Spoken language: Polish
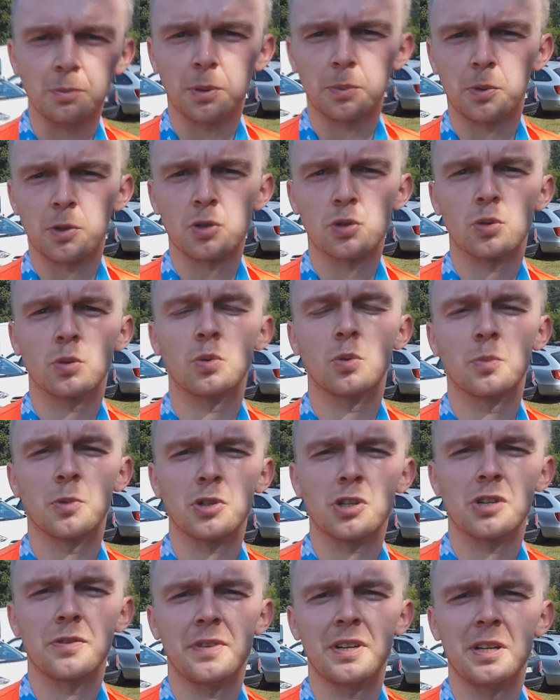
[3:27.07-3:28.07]
po prostu
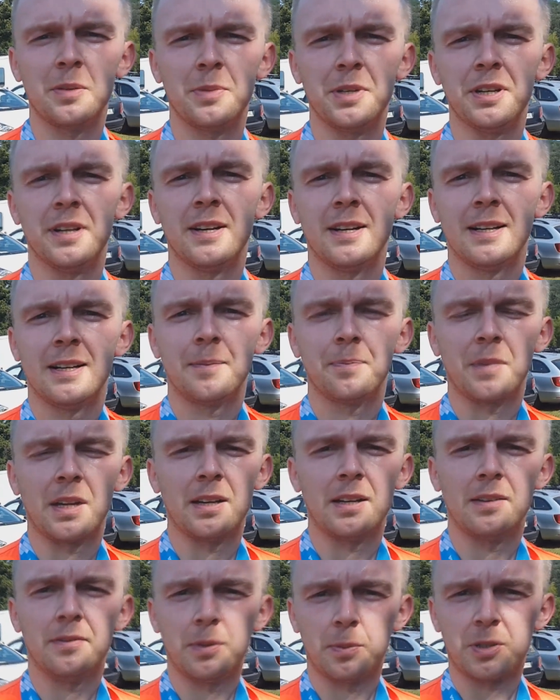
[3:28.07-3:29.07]
umożliwili mi
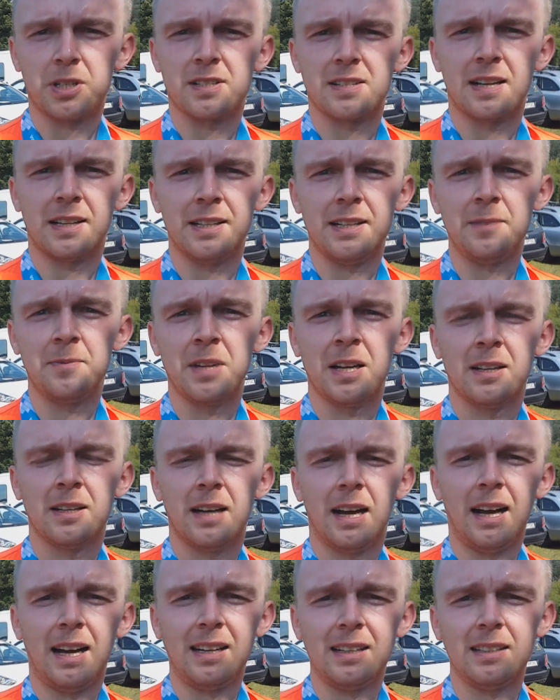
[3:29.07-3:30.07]
e, wyprzedzanie
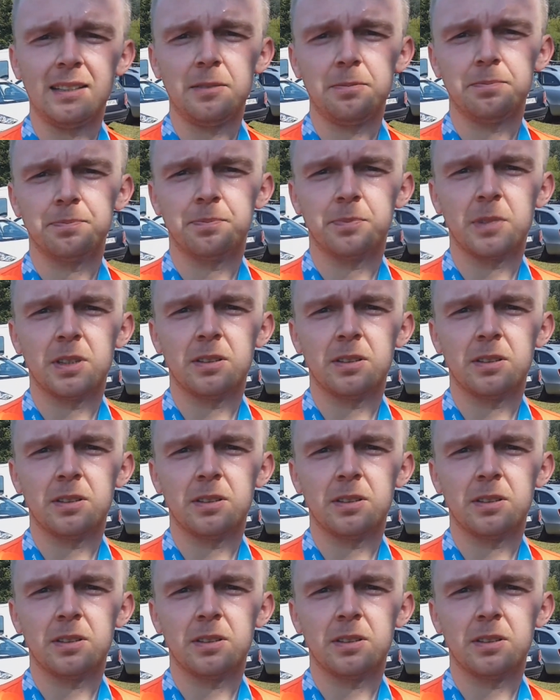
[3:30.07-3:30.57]
ale e,